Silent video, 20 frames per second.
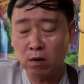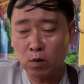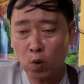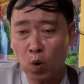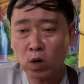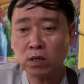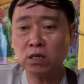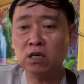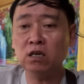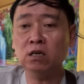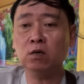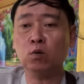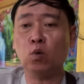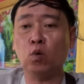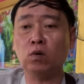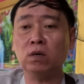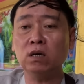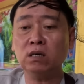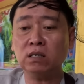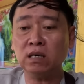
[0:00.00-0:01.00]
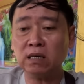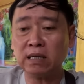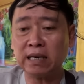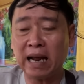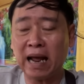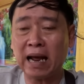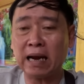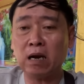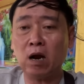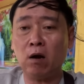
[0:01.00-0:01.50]
cốt chân của đức thích
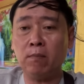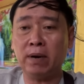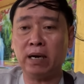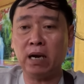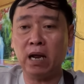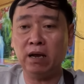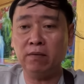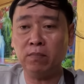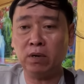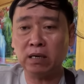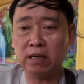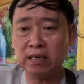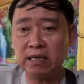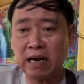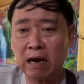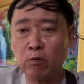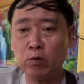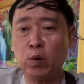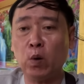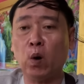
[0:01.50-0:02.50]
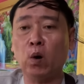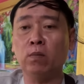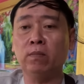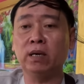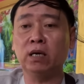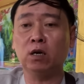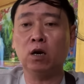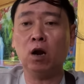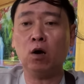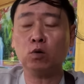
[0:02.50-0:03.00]
ca đó mà để mình trao dồi
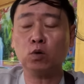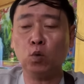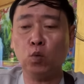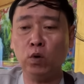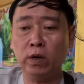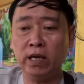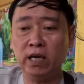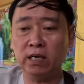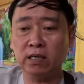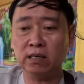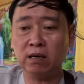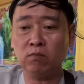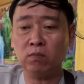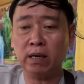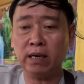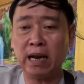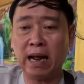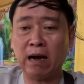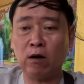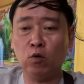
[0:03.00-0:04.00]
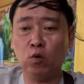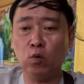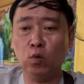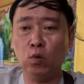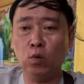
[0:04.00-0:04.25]
mình lo tu hiền trong cái đạo